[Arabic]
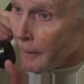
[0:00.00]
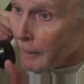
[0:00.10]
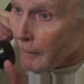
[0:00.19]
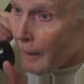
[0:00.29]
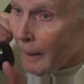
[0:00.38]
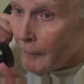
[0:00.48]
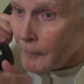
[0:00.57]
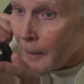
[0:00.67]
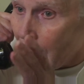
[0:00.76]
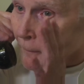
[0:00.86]
ضرورة
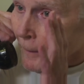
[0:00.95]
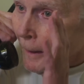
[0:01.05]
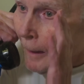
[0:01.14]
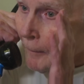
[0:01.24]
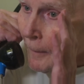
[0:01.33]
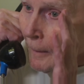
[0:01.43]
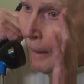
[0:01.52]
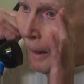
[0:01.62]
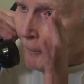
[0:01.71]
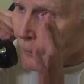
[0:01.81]
اتباعها لمنع
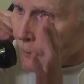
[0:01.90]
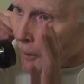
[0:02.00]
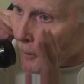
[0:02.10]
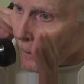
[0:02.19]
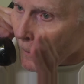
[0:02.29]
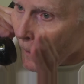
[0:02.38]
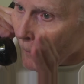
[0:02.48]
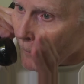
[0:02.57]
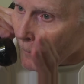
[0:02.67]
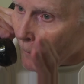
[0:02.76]
هؤلاء
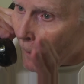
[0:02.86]
المجرمين